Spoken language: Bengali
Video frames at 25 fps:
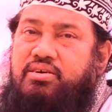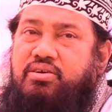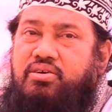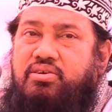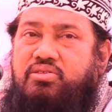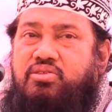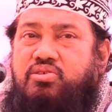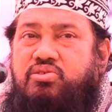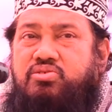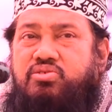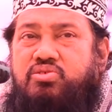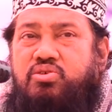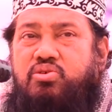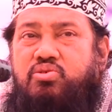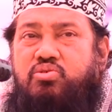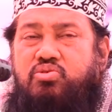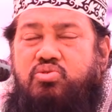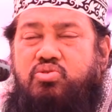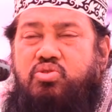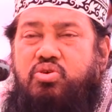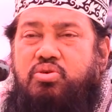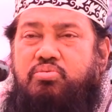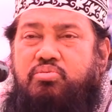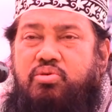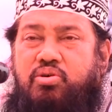অথচ
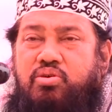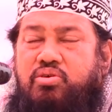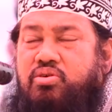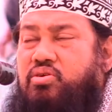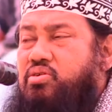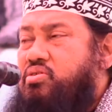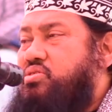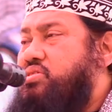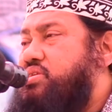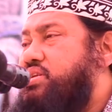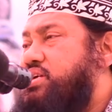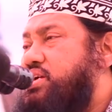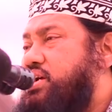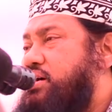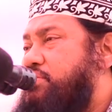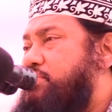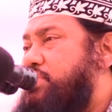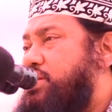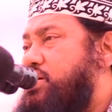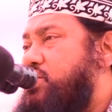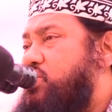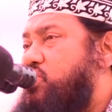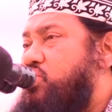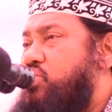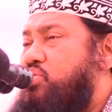উত্তরবঙ্গকে নিয়ে
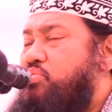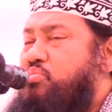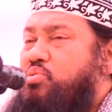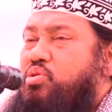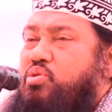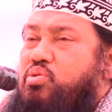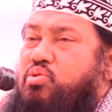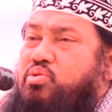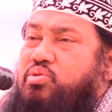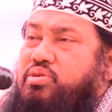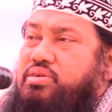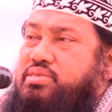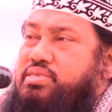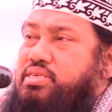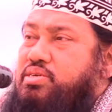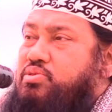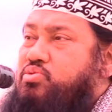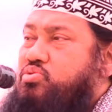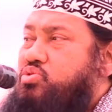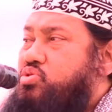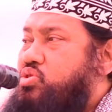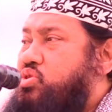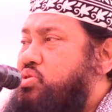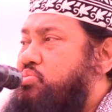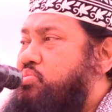আমরা গর্ব করি যে
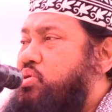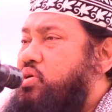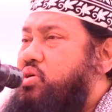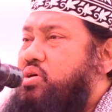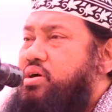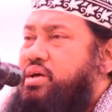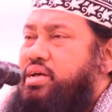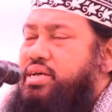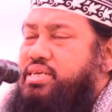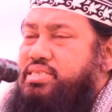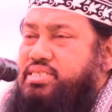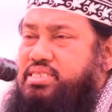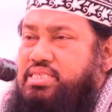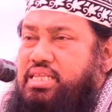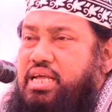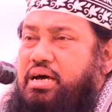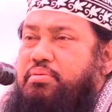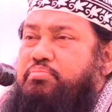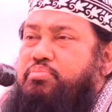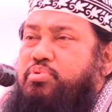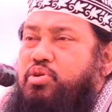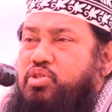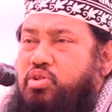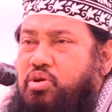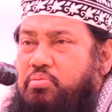উত্তরবঙ্গে
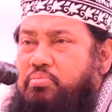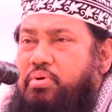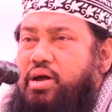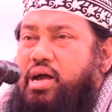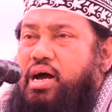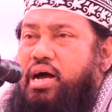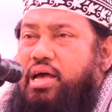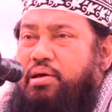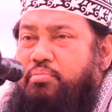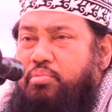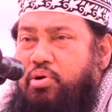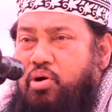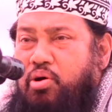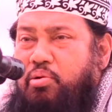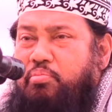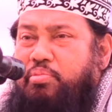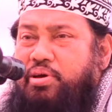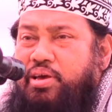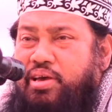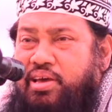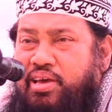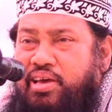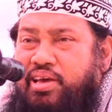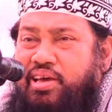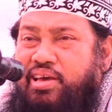ইসলাম প্রথম কায়েম
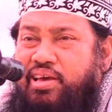হবে